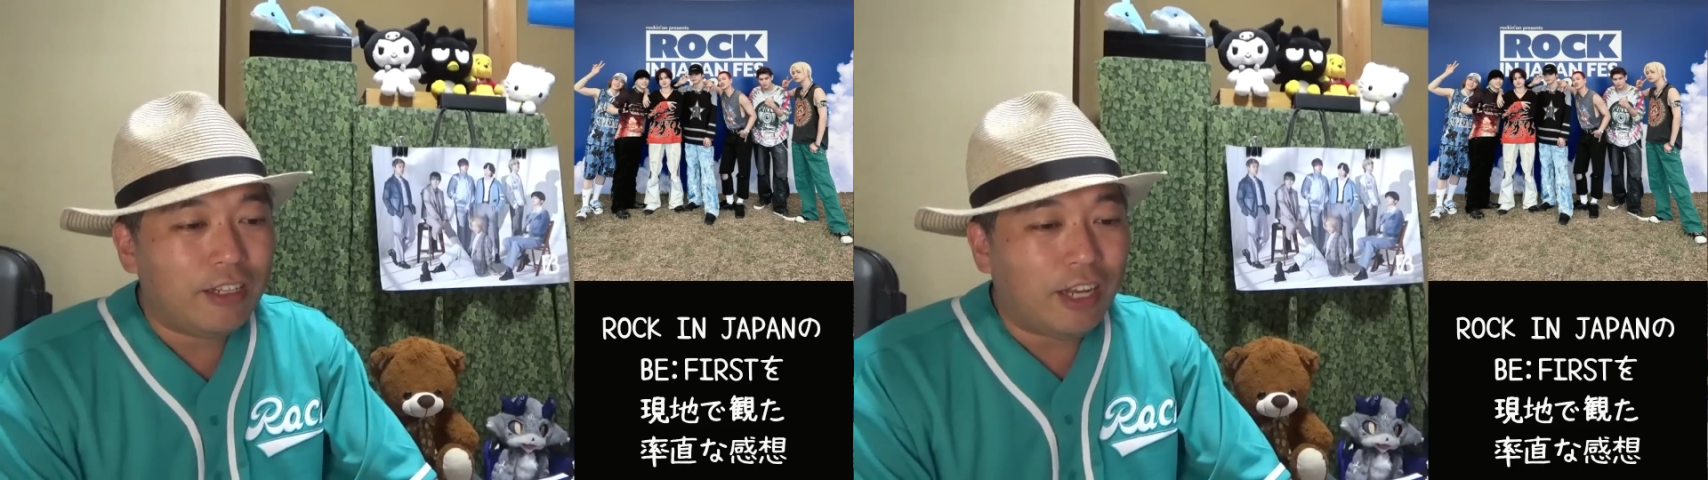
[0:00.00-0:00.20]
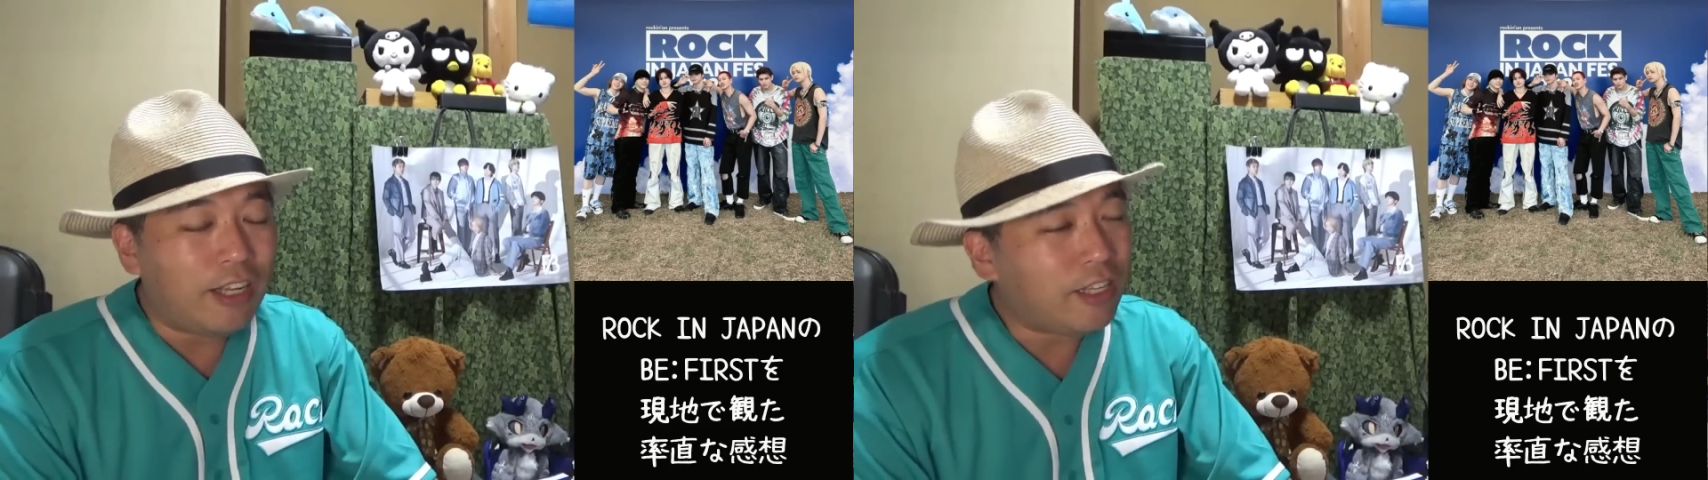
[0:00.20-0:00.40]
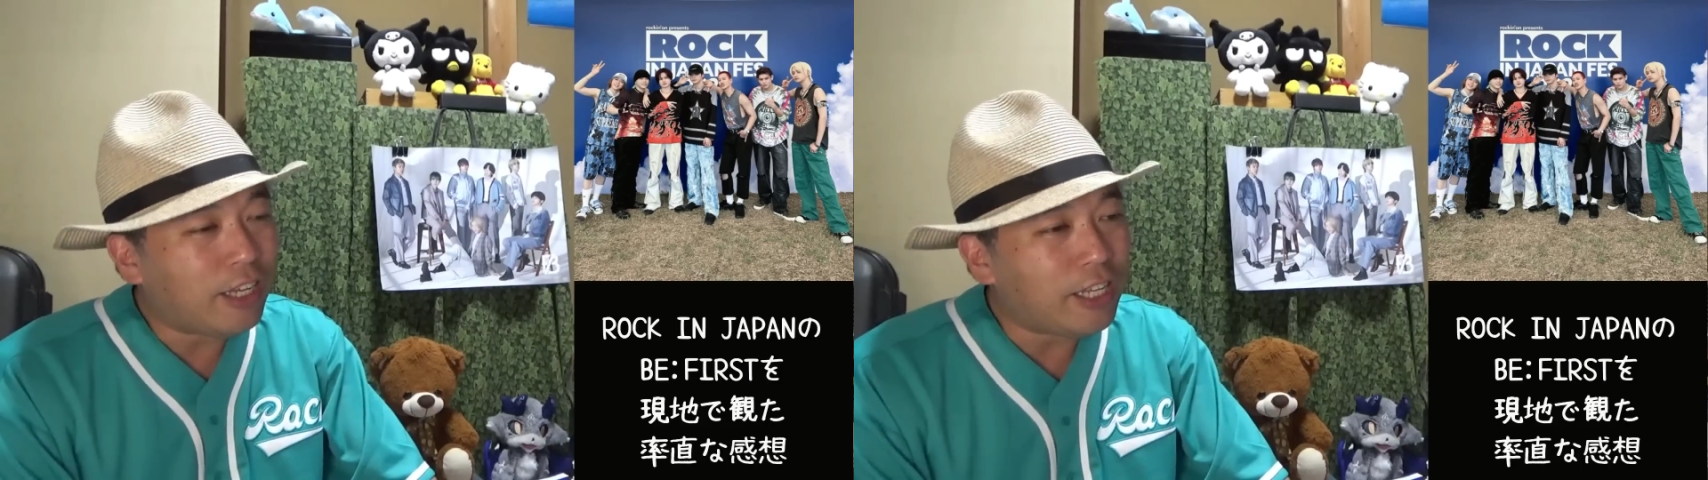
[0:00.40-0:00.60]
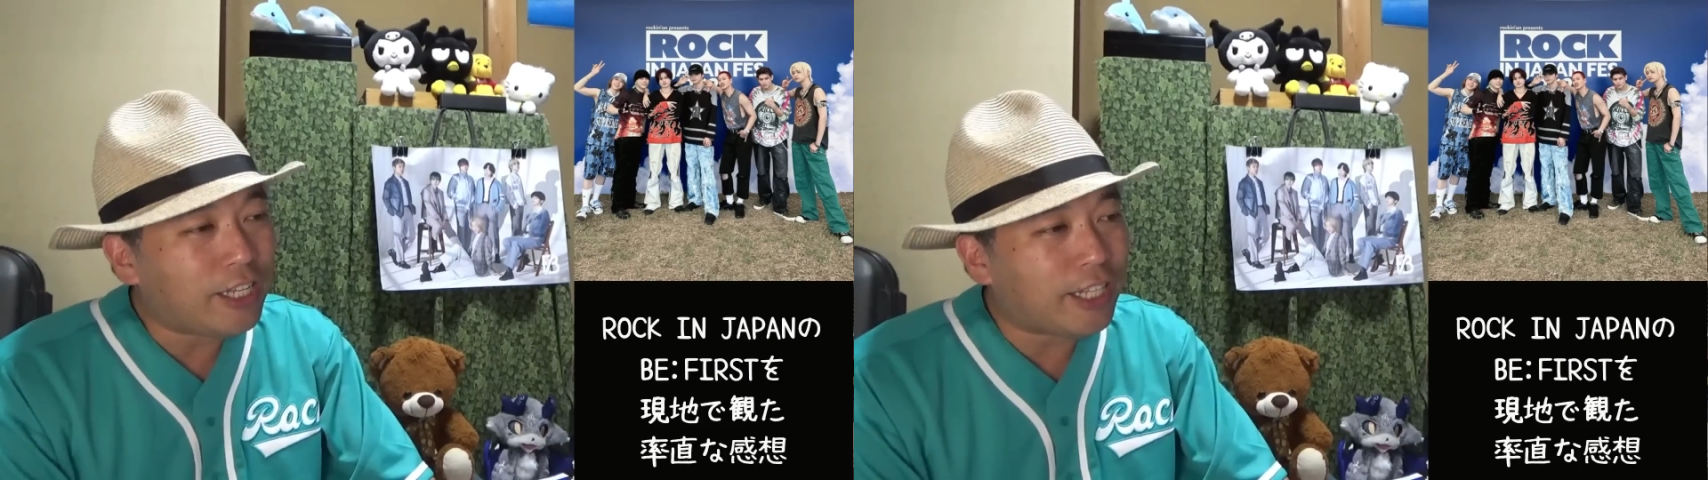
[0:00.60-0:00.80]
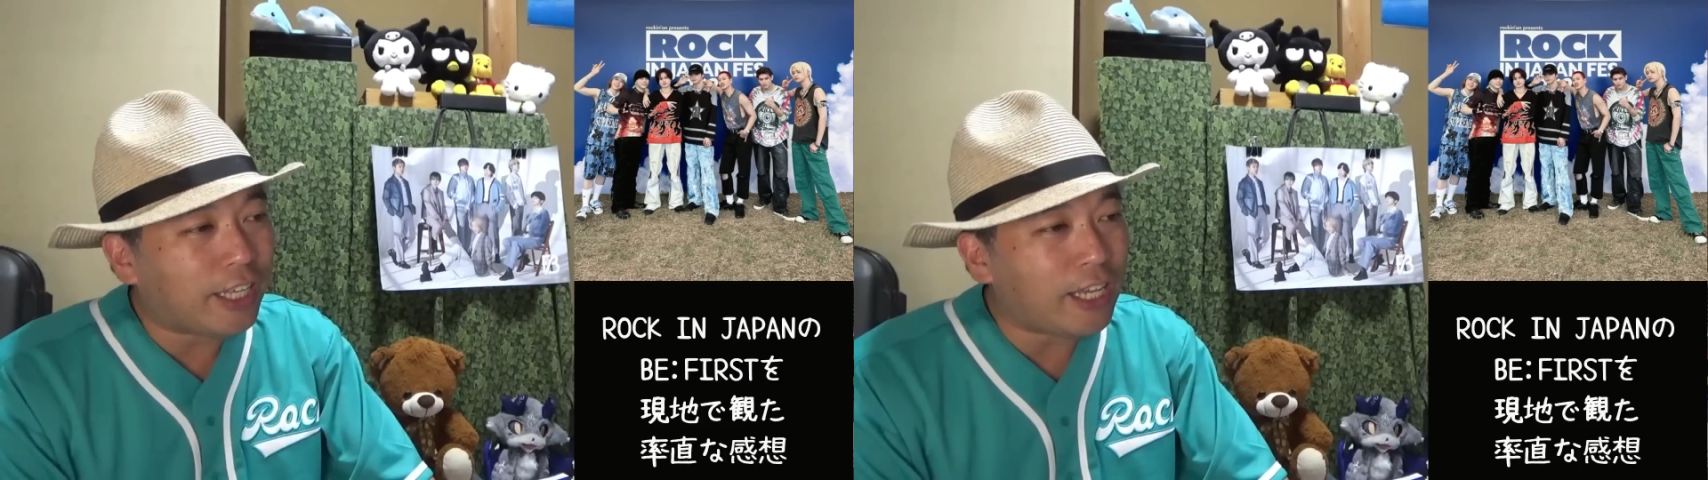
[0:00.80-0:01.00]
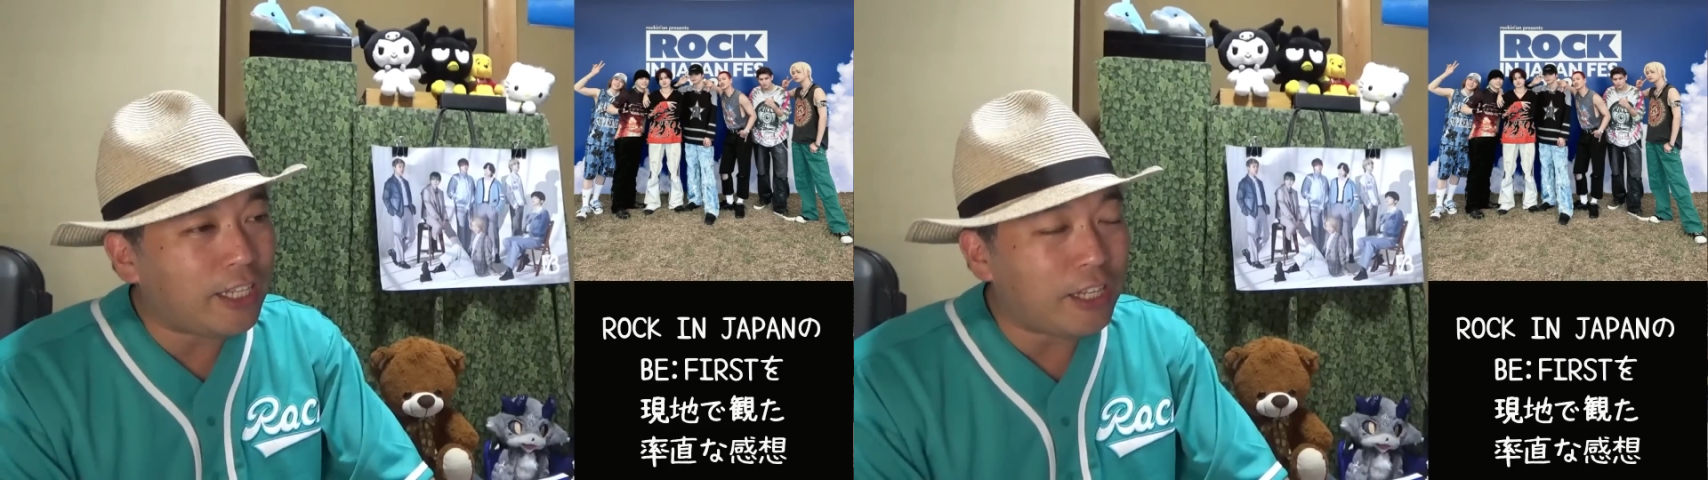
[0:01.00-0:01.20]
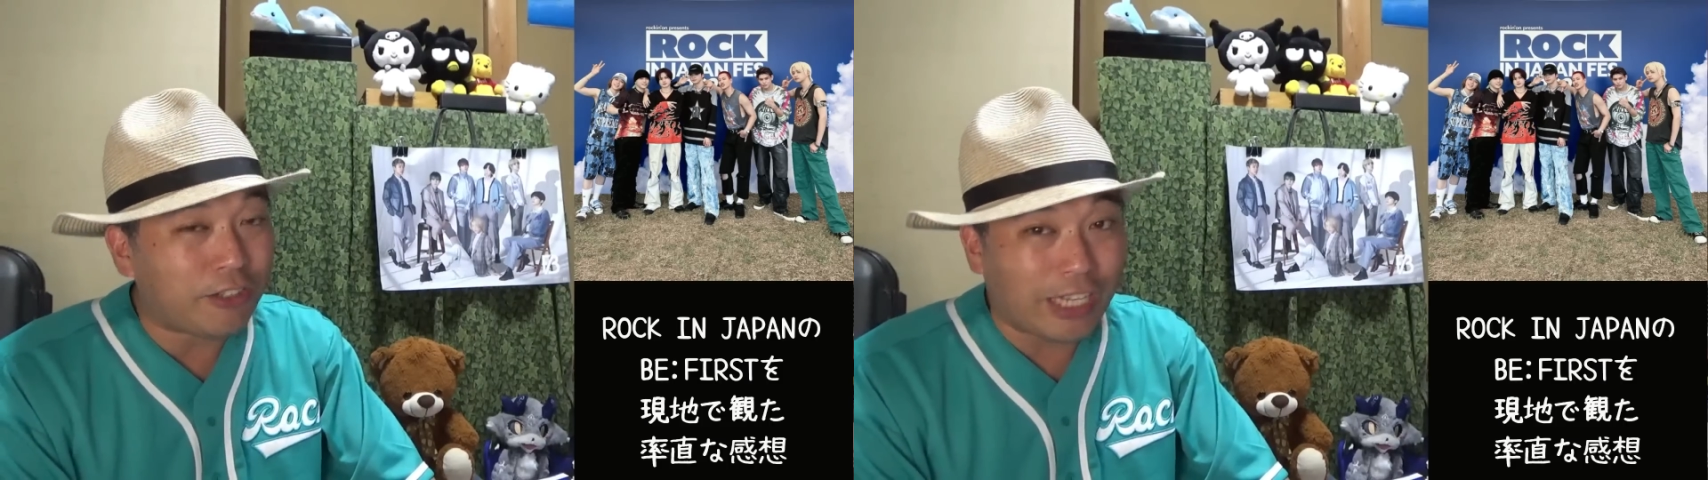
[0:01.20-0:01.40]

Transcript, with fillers: 案外日陰になる